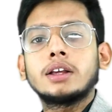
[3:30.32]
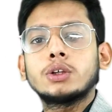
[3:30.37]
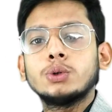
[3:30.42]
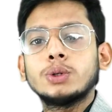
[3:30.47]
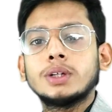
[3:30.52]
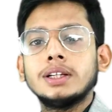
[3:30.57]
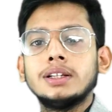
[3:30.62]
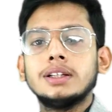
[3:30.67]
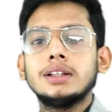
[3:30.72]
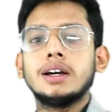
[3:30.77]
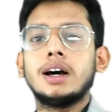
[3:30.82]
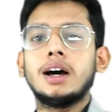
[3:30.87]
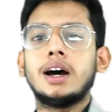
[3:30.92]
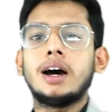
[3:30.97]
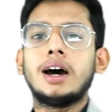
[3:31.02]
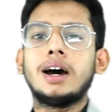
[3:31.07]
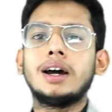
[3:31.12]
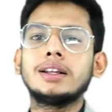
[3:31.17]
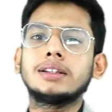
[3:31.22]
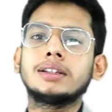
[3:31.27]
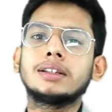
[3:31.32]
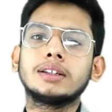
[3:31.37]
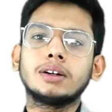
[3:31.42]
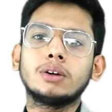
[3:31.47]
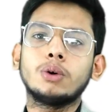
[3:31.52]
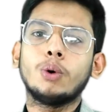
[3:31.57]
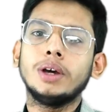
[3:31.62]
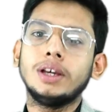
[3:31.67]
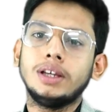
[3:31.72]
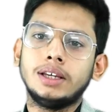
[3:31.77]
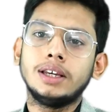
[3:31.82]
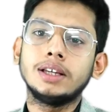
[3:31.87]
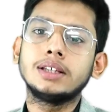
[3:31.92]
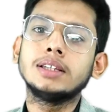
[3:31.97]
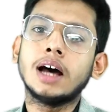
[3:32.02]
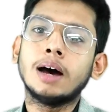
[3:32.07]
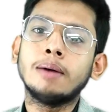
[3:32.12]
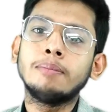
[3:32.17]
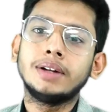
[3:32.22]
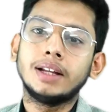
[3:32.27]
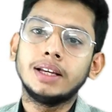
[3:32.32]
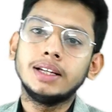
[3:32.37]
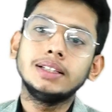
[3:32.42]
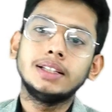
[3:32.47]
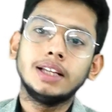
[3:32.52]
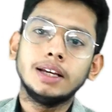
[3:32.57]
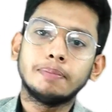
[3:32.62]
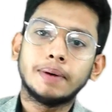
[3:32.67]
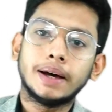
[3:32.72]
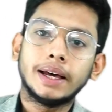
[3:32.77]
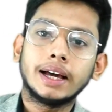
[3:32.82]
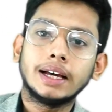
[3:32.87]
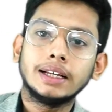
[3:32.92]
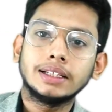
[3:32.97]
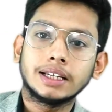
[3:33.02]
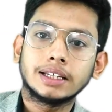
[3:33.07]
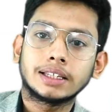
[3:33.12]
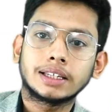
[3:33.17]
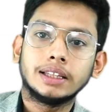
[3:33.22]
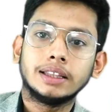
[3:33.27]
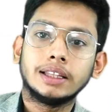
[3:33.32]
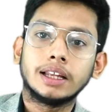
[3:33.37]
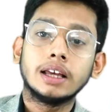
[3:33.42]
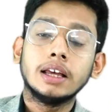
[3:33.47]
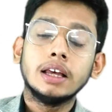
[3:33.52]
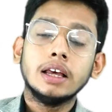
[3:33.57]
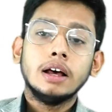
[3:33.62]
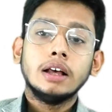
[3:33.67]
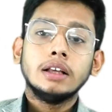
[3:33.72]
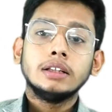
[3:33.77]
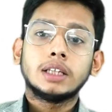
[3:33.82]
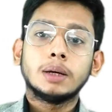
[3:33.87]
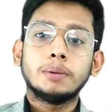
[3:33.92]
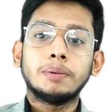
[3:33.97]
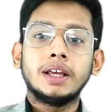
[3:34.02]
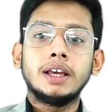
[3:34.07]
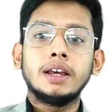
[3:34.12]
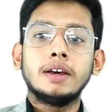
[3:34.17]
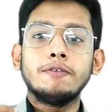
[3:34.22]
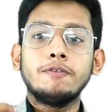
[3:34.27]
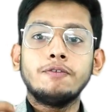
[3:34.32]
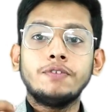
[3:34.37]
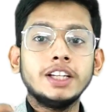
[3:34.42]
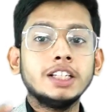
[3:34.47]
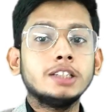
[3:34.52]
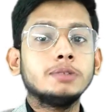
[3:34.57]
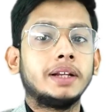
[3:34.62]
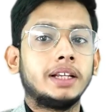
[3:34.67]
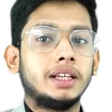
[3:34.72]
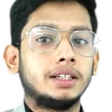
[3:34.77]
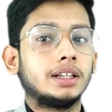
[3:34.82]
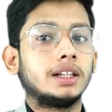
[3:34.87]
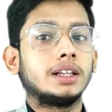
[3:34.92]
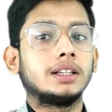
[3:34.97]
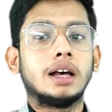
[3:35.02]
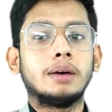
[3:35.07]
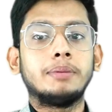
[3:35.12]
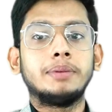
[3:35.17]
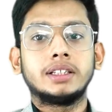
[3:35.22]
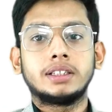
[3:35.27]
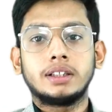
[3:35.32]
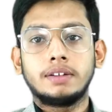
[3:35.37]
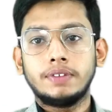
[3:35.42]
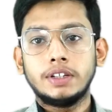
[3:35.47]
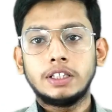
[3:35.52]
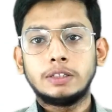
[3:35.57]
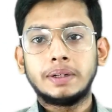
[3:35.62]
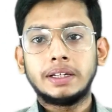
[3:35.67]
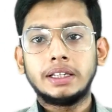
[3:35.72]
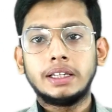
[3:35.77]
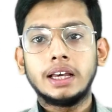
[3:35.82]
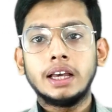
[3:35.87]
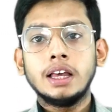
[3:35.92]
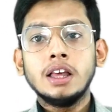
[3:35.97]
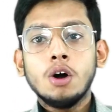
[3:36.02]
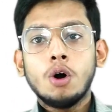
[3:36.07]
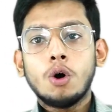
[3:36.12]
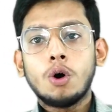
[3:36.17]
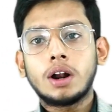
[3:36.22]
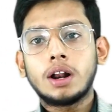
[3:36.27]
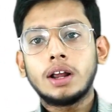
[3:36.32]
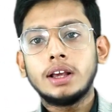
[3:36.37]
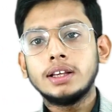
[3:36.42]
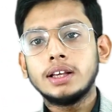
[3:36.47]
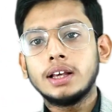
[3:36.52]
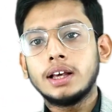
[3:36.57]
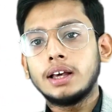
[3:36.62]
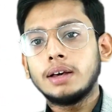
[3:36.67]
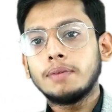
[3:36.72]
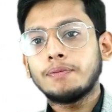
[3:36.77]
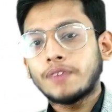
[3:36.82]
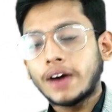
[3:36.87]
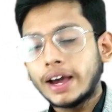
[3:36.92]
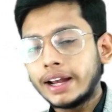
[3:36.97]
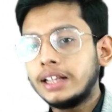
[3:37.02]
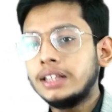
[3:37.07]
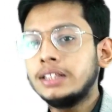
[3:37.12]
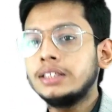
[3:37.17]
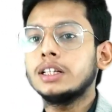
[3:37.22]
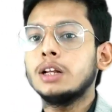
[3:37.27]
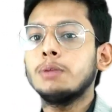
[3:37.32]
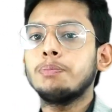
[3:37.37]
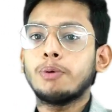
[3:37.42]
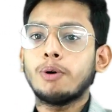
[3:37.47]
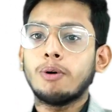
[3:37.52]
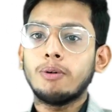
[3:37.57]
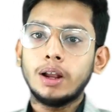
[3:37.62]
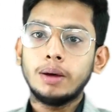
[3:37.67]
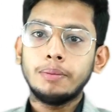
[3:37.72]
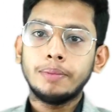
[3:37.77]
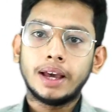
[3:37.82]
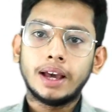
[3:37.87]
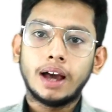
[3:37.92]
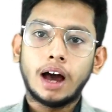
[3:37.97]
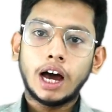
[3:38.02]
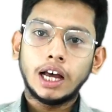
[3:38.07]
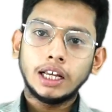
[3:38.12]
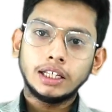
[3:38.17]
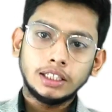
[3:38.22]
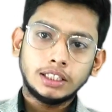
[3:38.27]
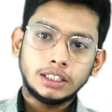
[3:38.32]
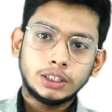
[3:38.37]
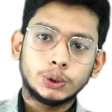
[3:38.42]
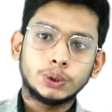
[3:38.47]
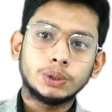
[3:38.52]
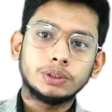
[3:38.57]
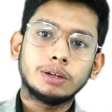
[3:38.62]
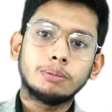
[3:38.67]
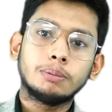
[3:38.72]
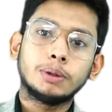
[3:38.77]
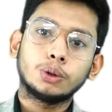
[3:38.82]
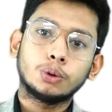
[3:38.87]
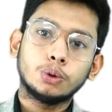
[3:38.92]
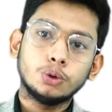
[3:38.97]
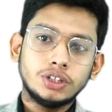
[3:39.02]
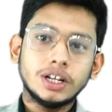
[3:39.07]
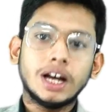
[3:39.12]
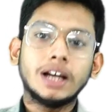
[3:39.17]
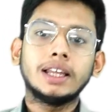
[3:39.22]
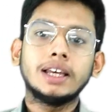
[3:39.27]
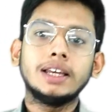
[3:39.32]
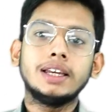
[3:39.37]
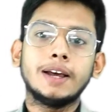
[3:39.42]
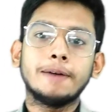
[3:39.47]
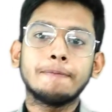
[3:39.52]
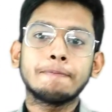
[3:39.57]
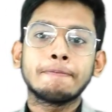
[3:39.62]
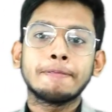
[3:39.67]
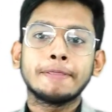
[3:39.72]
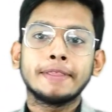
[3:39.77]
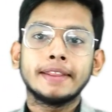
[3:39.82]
क्योंकि आ, हर कोई एग्ज़ाम नहीं दे पाएगा इस केस के अंदर सब ने फ़ीस भरी है सर एग्जामिनेशन फ़ीस भरी है और फाइनेंशियल प्रॉब्लम है आज इस सिचुएशन में तो कुछ ज़्यादा ही है